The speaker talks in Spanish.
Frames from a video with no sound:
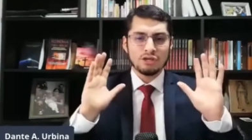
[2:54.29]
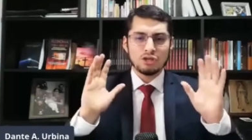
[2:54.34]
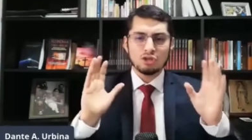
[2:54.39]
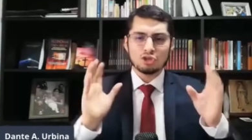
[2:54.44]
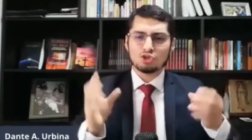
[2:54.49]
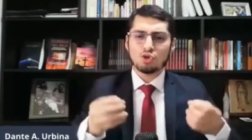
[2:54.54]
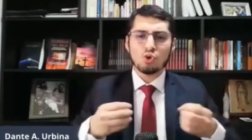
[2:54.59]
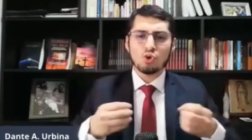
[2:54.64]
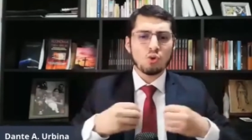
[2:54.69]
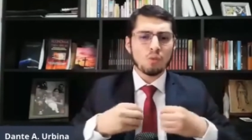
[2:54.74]

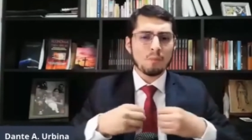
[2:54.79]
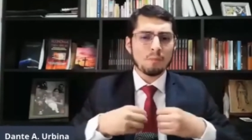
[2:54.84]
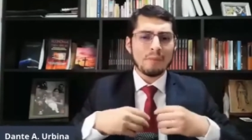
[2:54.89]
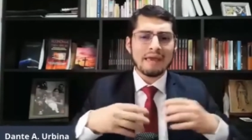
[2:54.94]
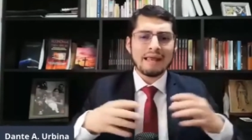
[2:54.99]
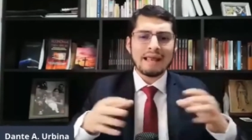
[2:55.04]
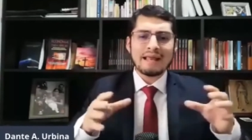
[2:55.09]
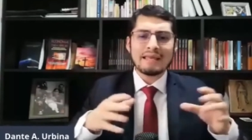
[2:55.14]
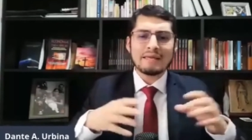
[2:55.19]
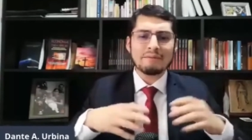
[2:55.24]
su
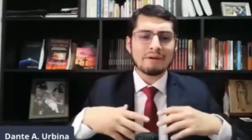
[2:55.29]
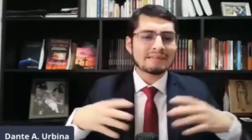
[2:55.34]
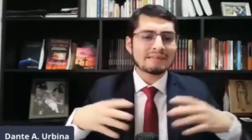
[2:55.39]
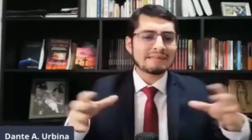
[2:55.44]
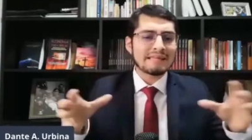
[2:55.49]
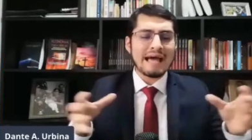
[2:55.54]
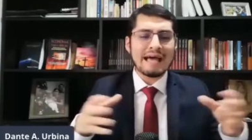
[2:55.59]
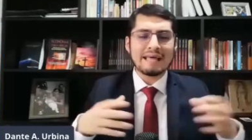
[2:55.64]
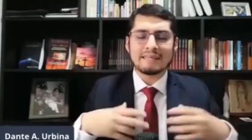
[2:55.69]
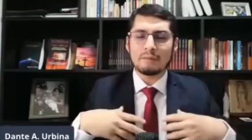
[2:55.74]
mera
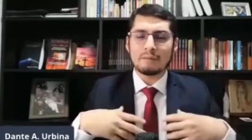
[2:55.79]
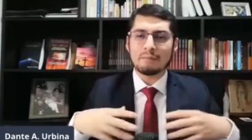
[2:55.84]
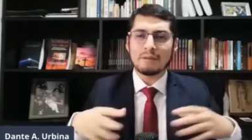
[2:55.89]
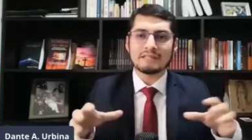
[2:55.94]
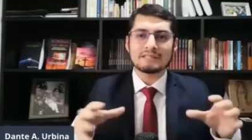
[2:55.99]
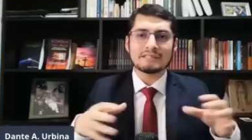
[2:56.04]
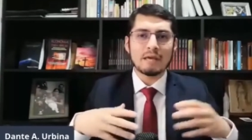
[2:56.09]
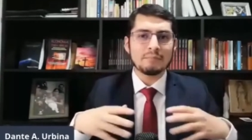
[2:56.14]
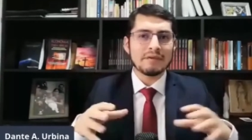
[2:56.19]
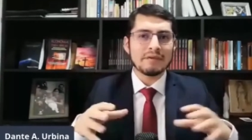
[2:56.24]
libertad de
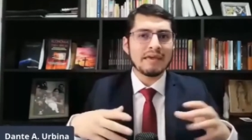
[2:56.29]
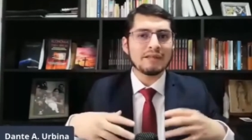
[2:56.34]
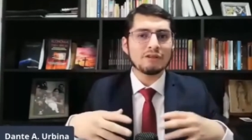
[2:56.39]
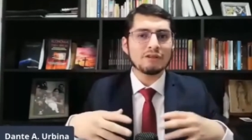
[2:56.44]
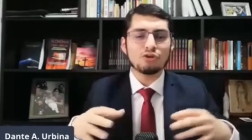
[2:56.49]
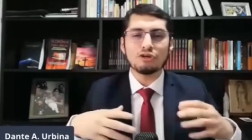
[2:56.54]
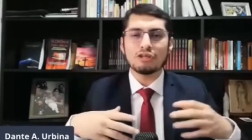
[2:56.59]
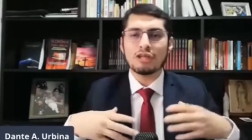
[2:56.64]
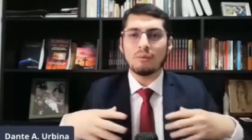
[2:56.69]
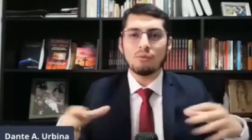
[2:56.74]

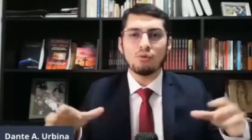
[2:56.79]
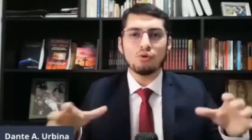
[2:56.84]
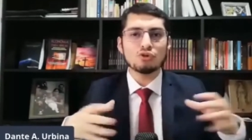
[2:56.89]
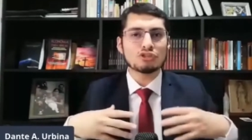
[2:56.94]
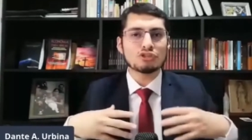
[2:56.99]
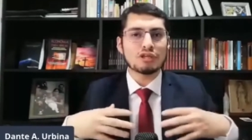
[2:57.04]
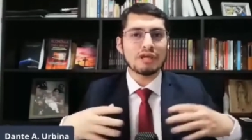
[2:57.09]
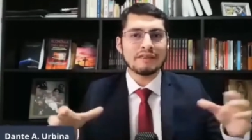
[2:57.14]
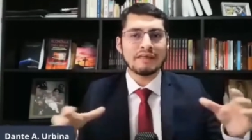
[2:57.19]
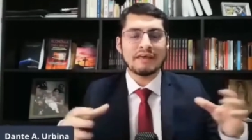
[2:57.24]
pensamiento y de
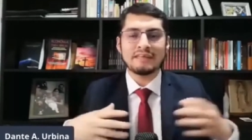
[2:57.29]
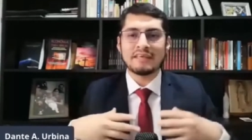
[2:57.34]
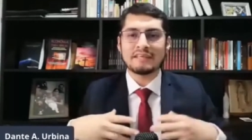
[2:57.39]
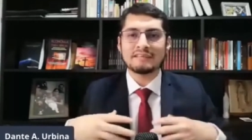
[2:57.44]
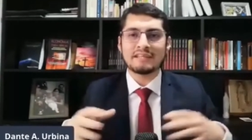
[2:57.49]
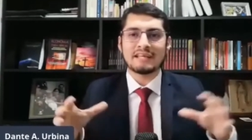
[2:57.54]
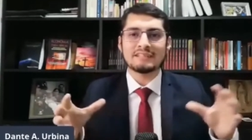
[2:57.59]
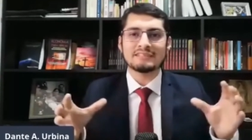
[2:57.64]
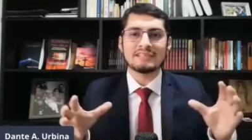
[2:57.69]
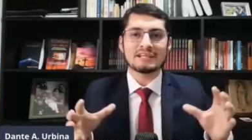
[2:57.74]
búsqueda y de
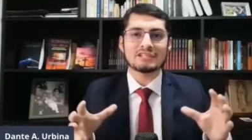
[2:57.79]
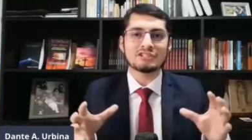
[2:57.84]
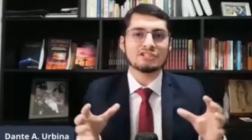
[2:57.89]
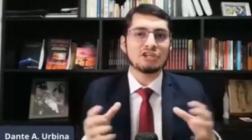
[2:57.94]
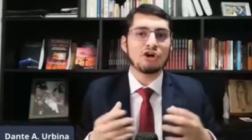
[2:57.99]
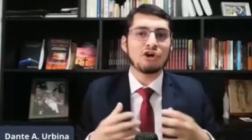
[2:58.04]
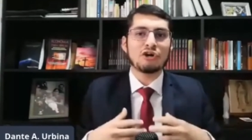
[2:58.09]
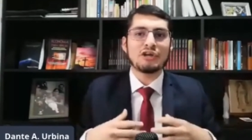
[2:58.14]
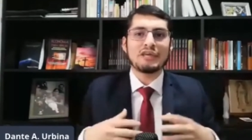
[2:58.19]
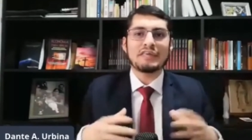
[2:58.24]

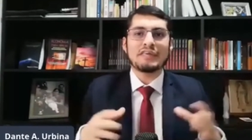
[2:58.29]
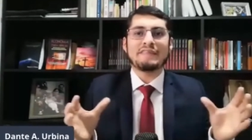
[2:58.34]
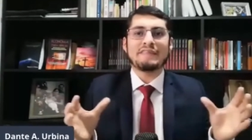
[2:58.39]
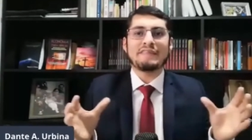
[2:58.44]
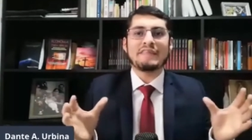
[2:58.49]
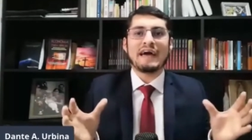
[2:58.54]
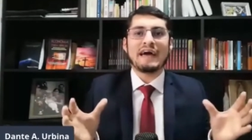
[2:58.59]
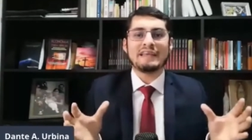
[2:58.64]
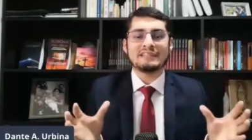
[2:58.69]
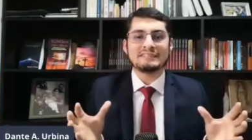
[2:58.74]
transacción y de
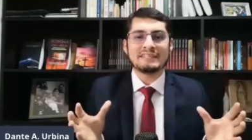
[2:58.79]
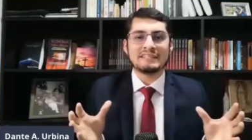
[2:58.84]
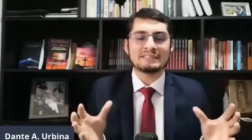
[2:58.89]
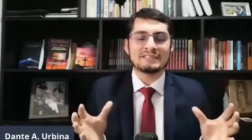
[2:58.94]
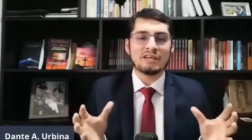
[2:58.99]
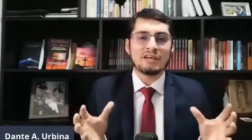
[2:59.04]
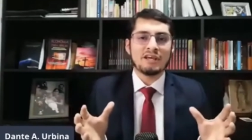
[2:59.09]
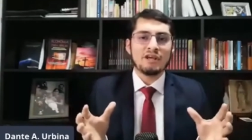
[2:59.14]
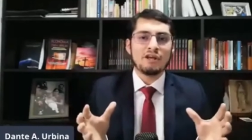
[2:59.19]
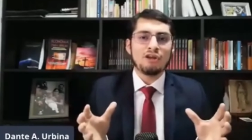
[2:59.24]

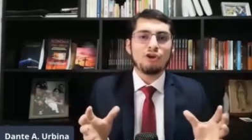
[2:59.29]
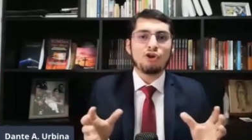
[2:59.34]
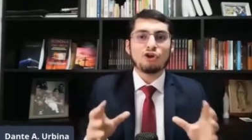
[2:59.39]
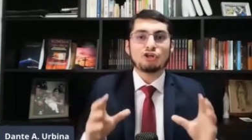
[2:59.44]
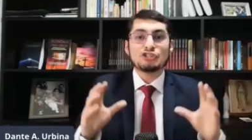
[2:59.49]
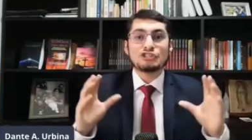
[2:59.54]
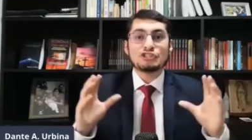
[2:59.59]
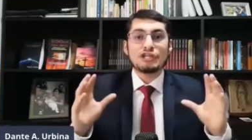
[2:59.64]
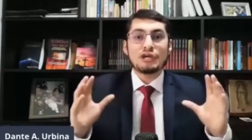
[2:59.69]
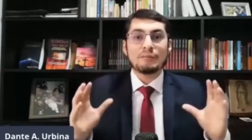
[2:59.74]
análisis
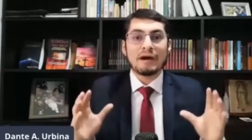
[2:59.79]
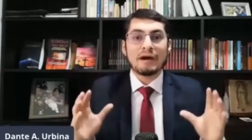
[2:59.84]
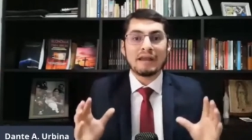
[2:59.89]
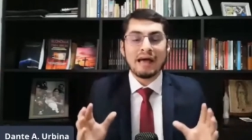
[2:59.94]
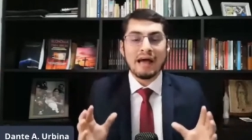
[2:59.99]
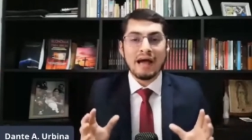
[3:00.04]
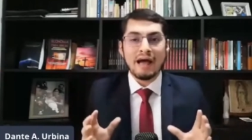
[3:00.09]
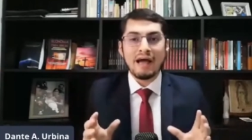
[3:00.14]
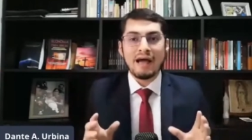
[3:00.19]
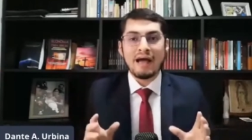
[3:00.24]
los
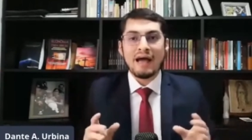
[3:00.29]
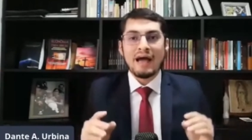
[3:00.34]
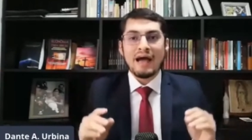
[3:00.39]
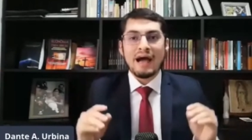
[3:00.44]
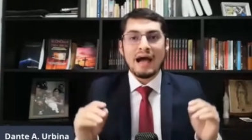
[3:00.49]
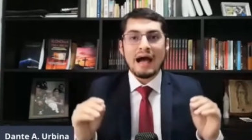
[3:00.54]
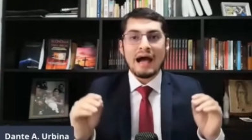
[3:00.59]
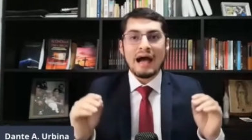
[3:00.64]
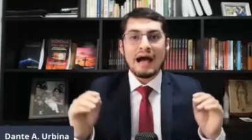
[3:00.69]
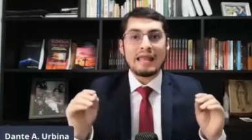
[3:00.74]
llevará
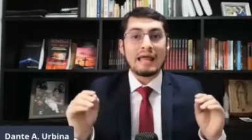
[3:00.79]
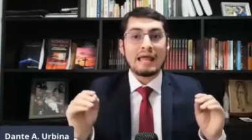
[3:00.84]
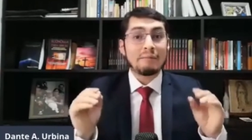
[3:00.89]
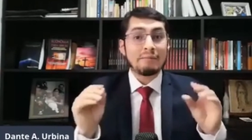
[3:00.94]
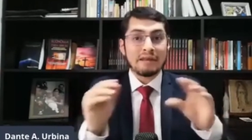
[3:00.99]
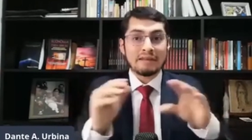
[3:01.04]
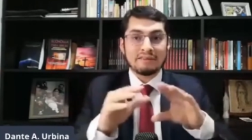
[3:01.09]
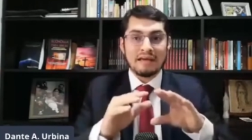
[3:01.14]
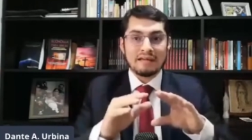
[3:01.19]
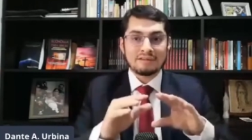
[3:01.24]
a la
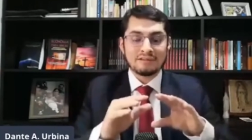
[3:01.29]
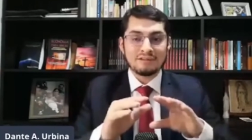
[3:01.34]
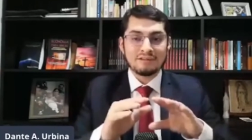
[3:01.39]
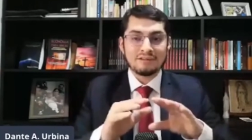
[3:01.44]
verdad.